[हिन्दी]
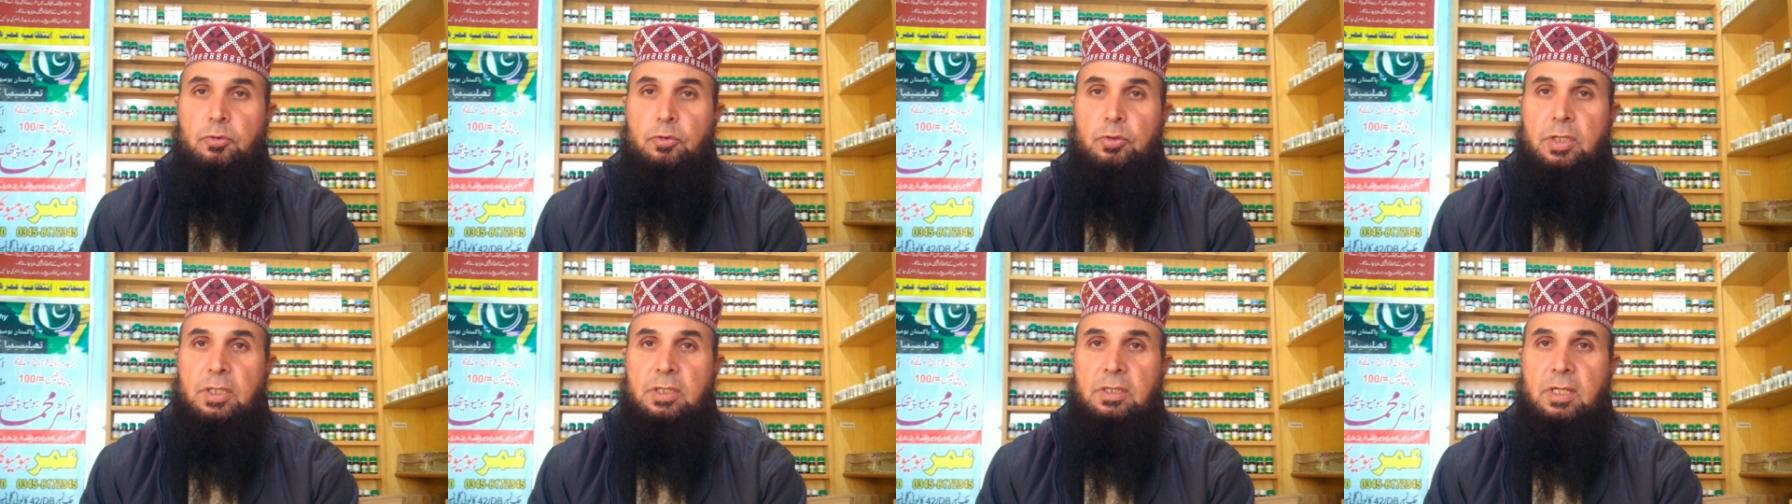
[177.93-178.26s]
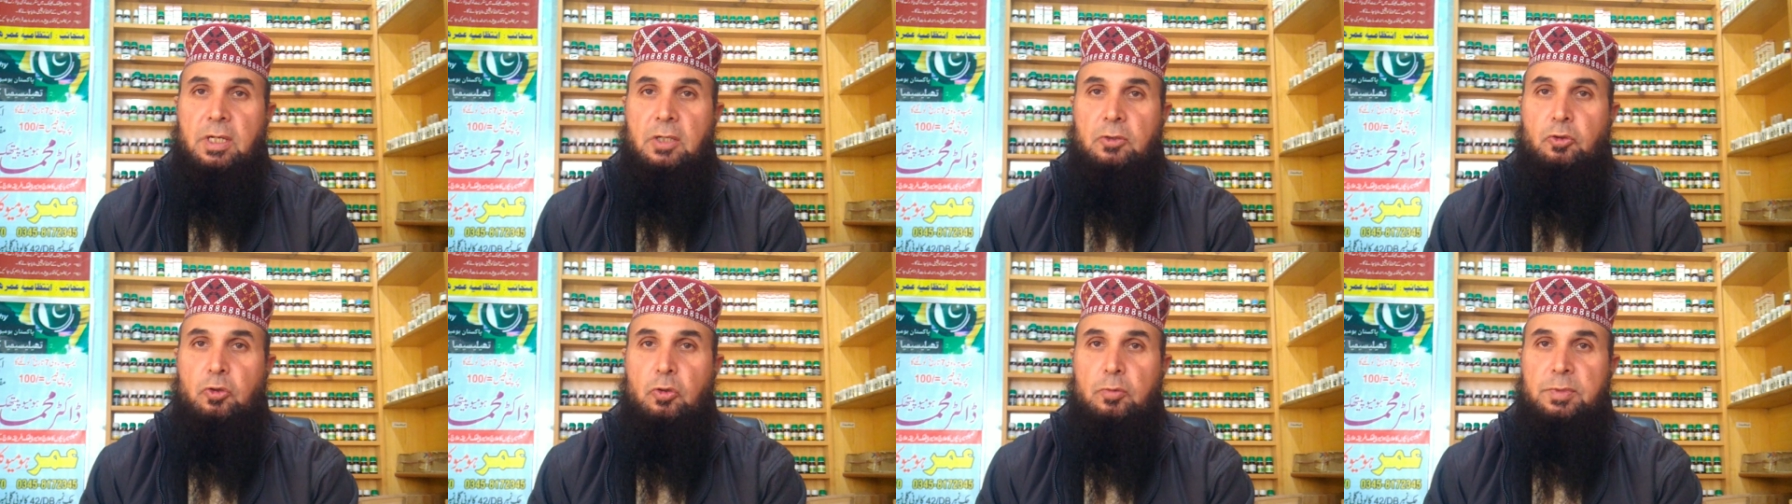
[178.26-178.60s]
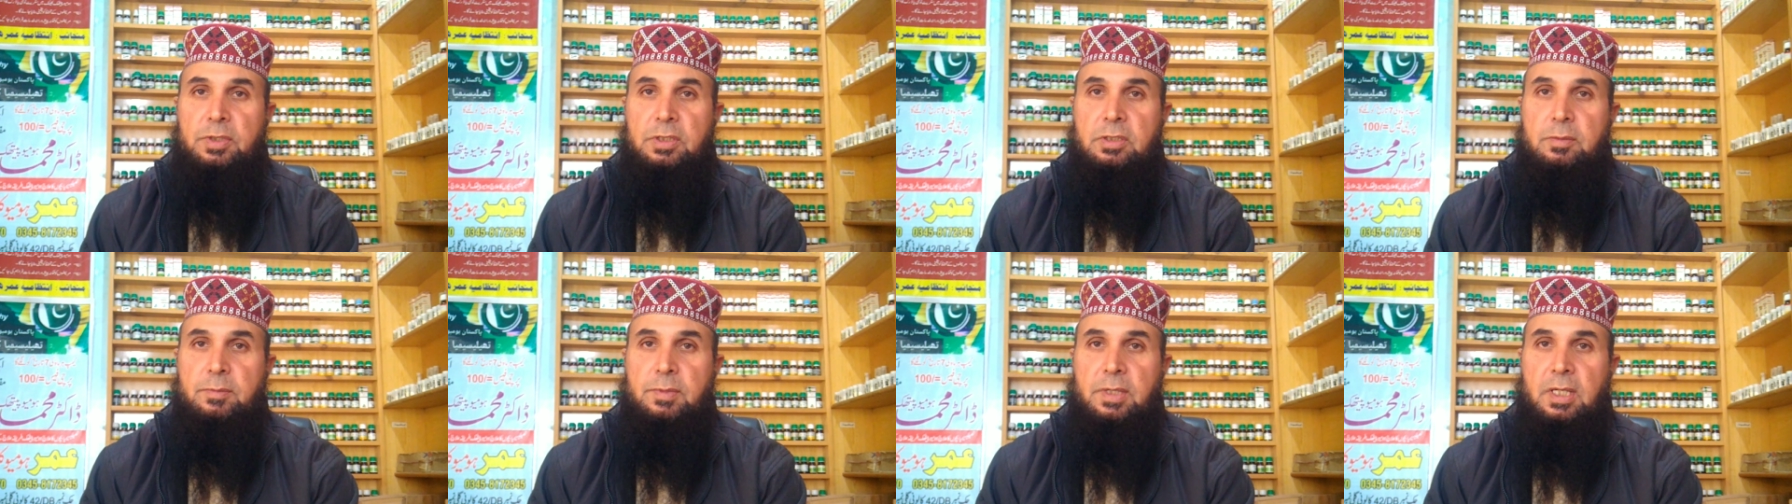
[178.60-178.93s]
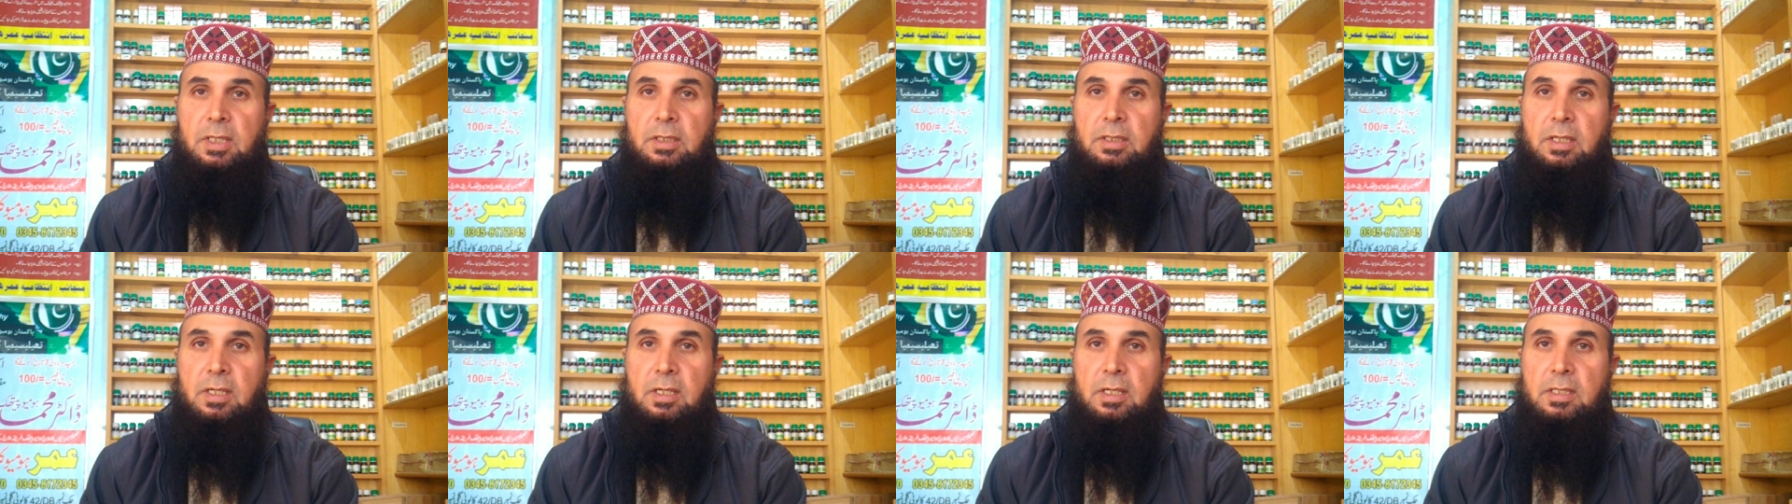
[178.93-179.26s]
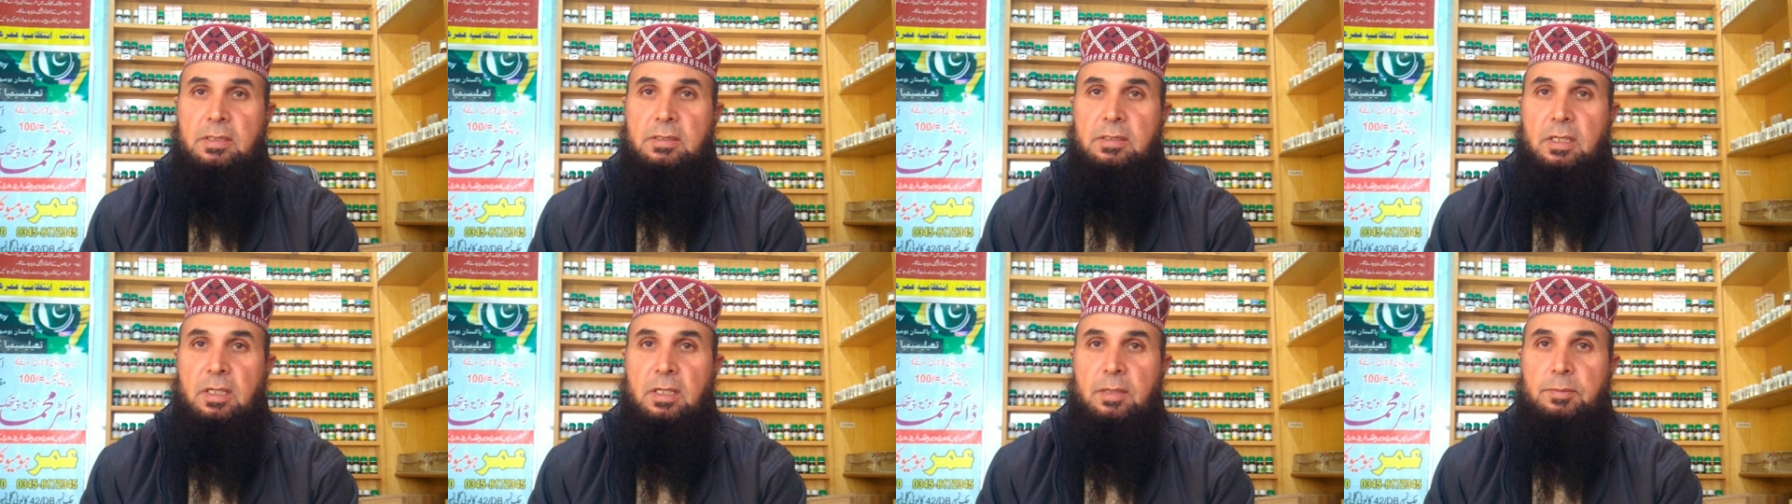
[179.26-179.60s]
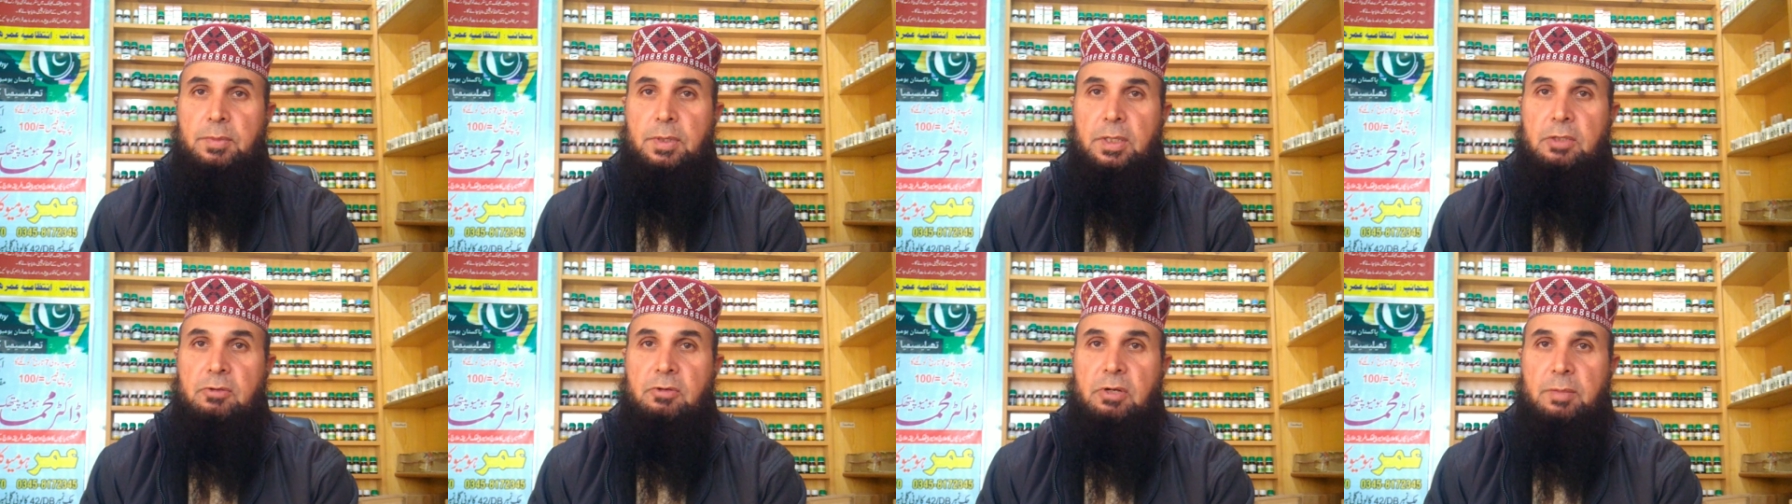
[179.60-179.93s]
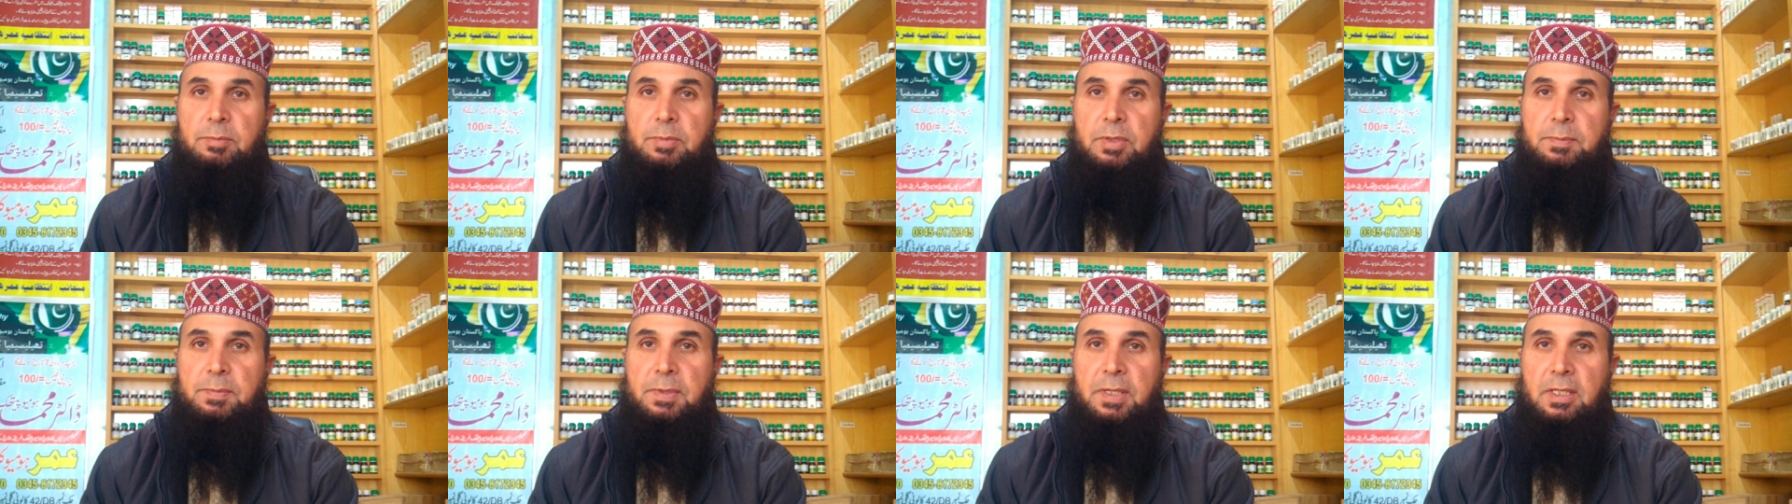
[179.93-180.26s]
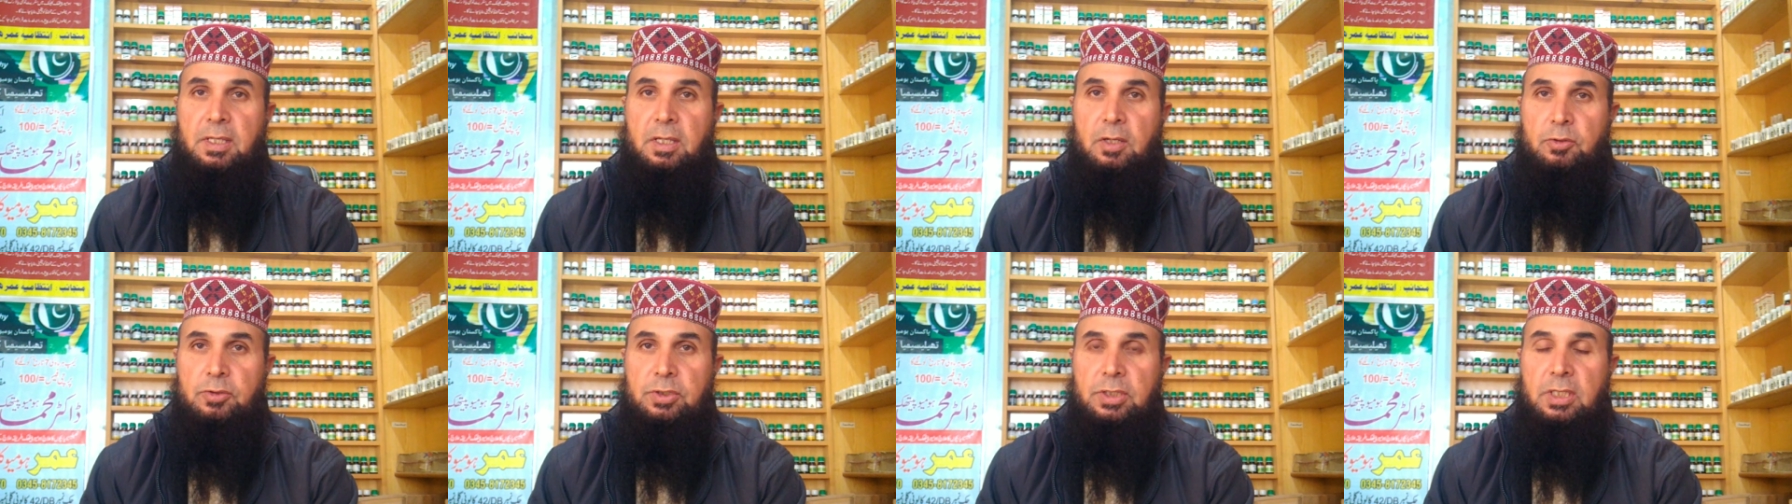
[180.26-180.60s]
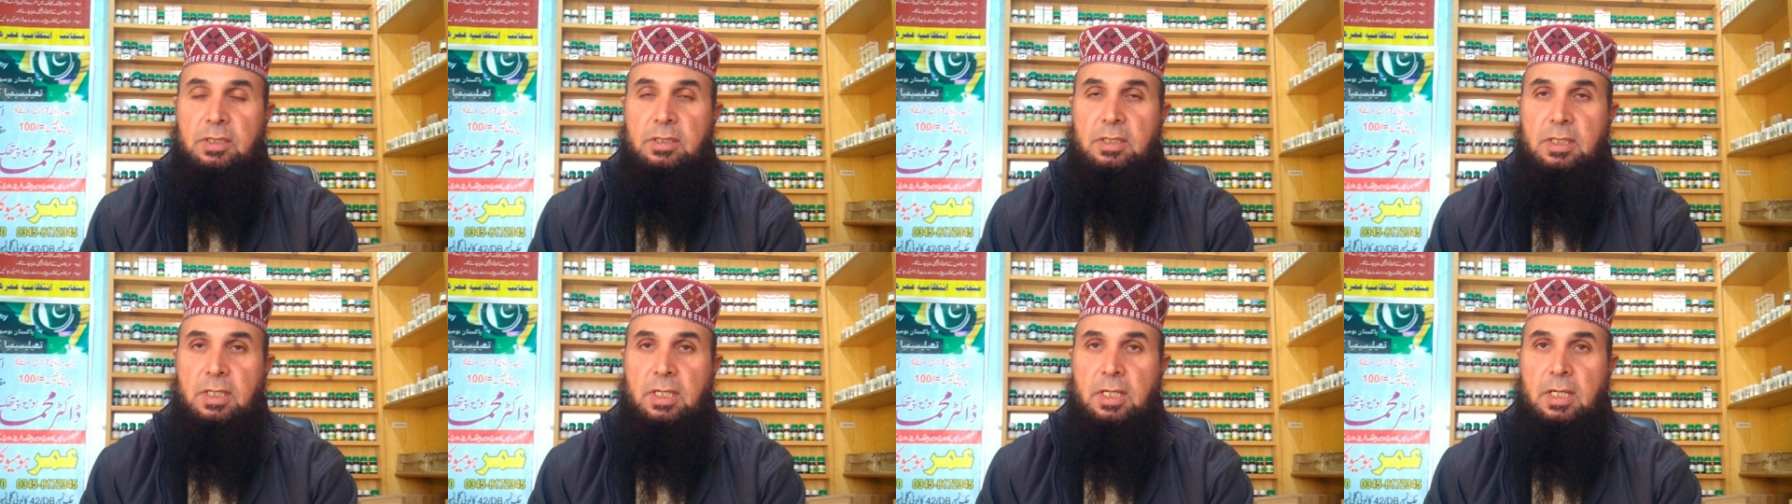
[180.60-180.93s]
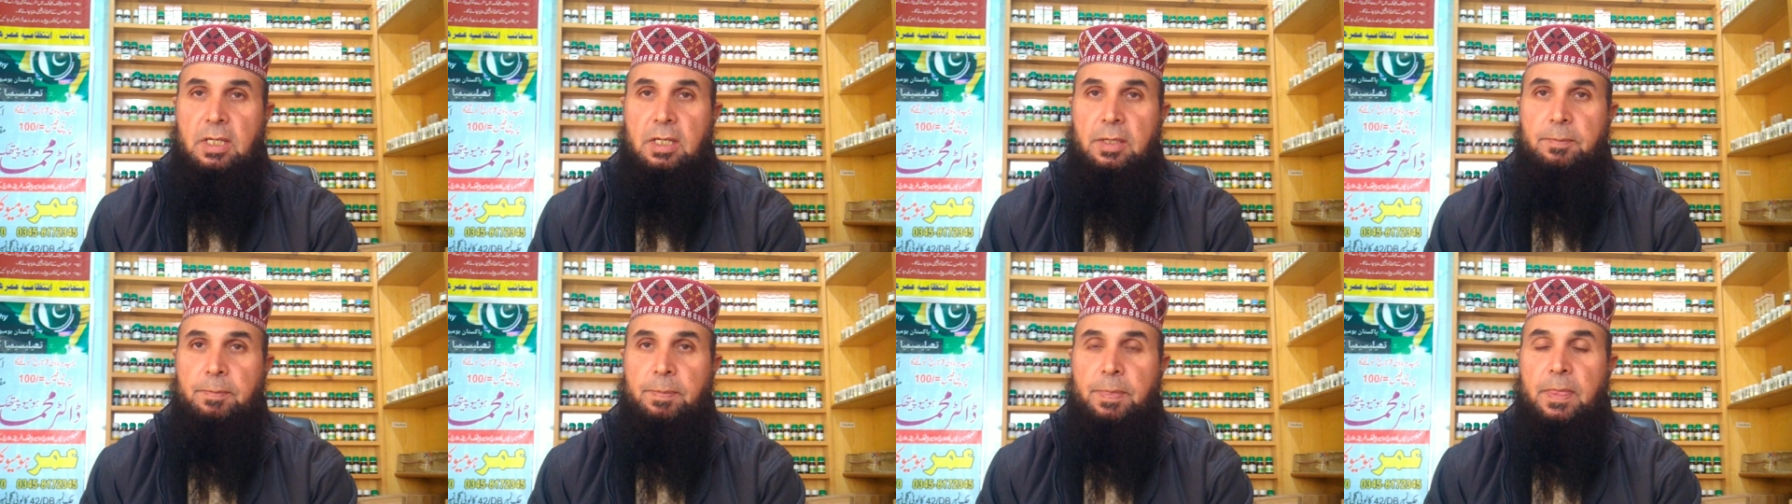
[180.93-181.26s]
छोटी ताकतों में इस्तेमाल करने से बेख्वाबी पैदा हो जाती है